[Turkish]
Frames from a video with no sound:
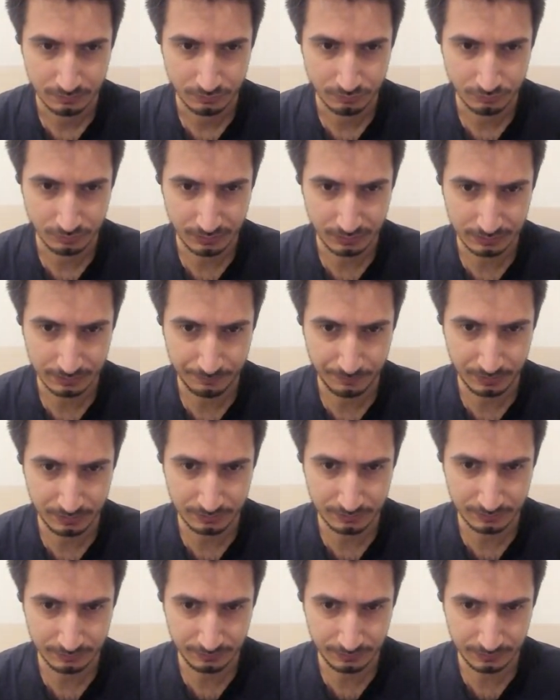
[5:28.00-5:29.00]
Şunlardan
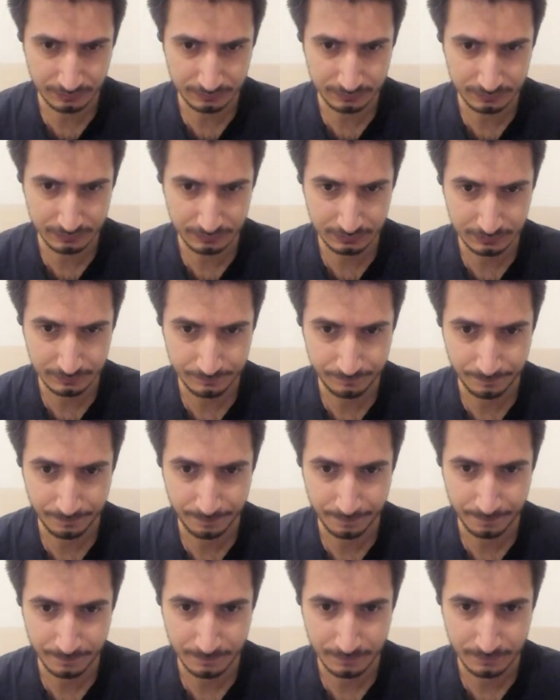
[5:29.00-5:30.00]
birini de taktık.
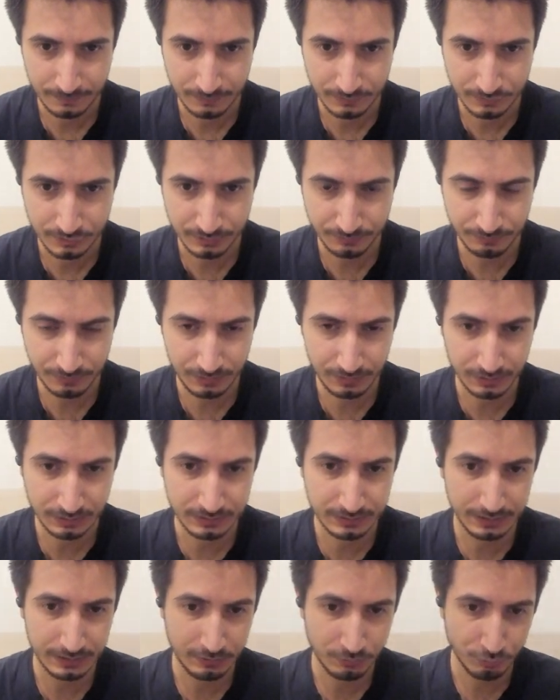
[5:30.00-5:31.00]
Şimdi
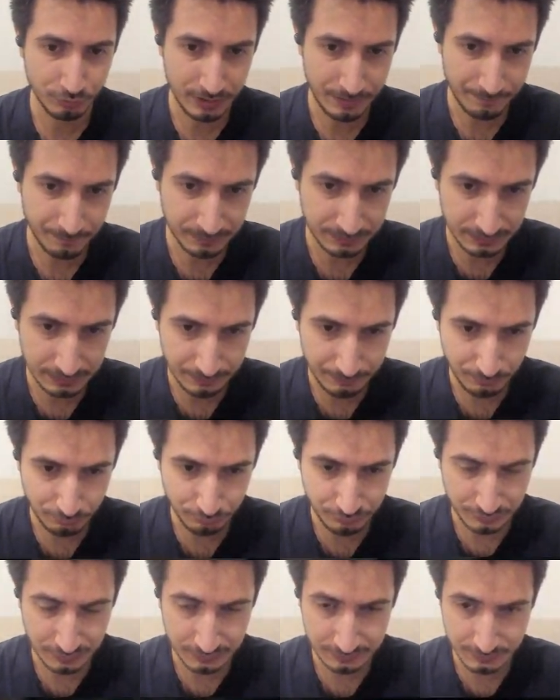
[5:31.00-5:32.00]
Green'i uyanmadan hemen
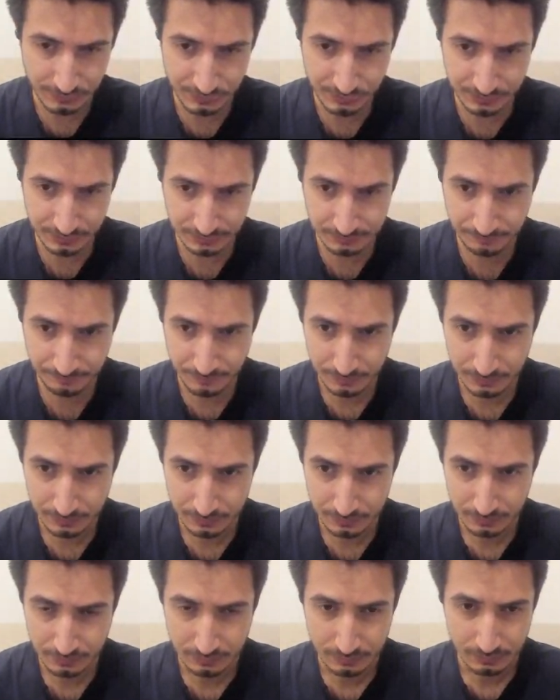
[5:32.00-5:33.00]
üst katı çıkalım.
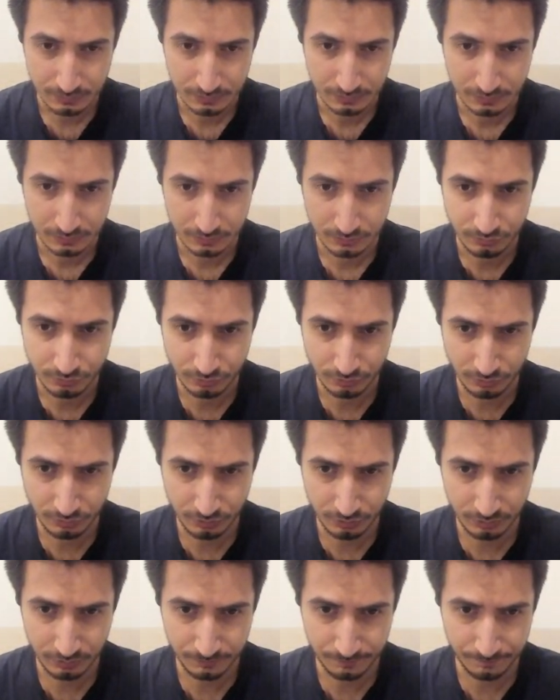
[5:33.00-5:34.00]

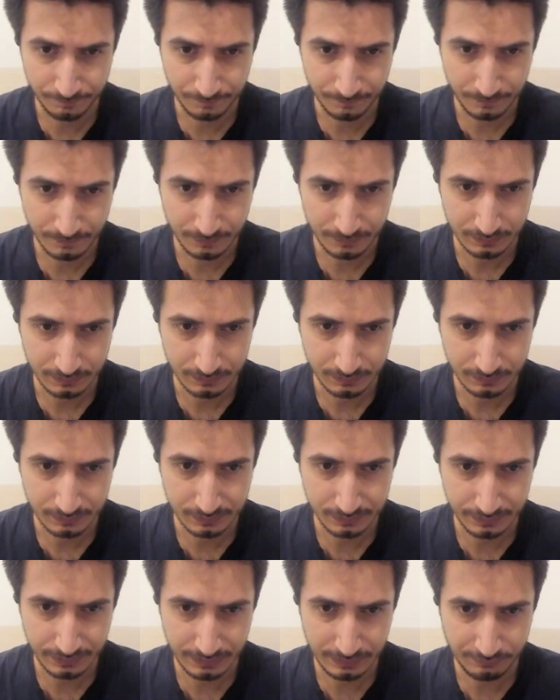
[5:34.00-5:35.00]
Çünkü
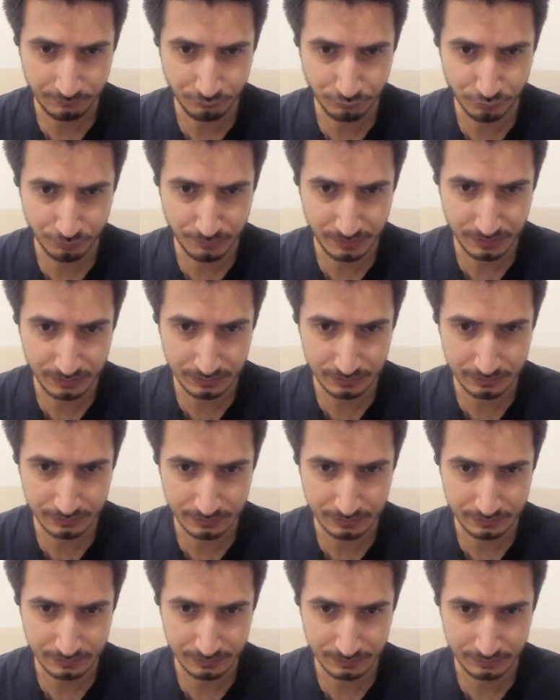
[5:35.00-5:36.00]
Green'i vurma
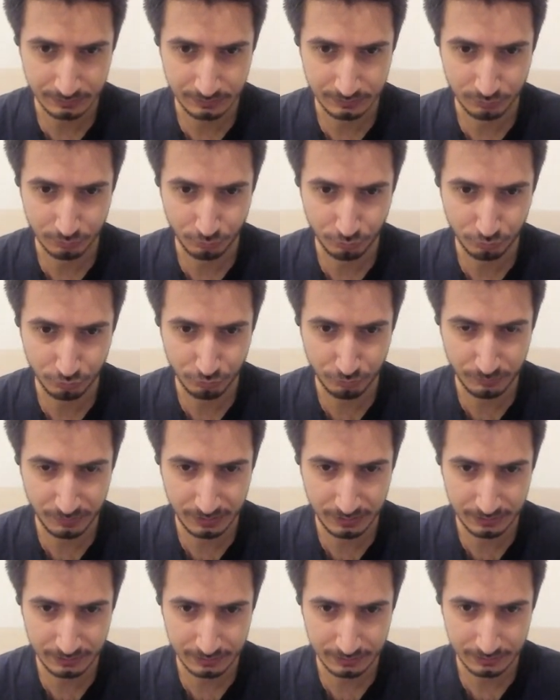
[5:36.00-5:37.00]

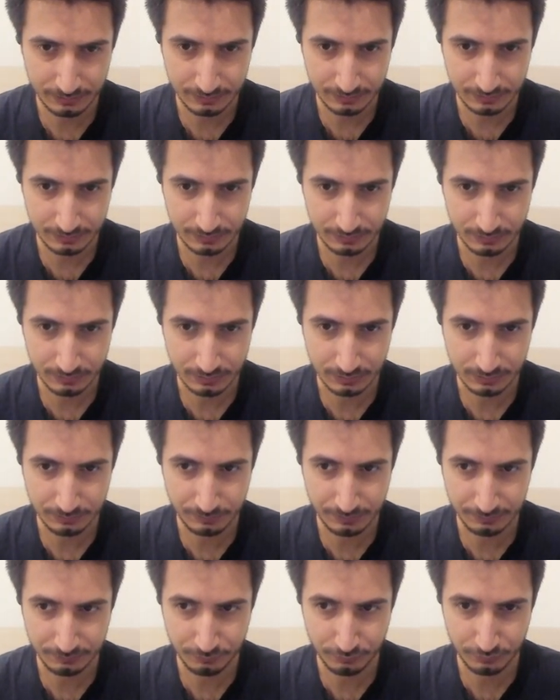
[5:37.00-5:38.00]
döndürme
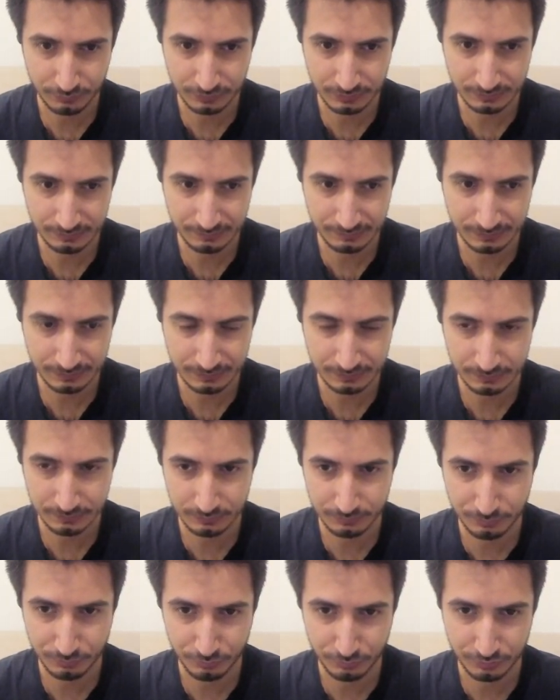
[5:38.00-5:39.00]
animasyonları
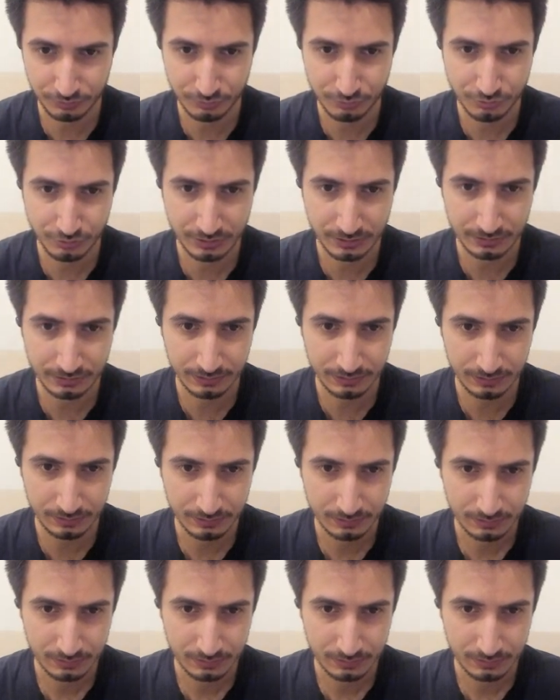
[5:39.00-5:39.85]
sıkıntılı bu oyunda şu anda.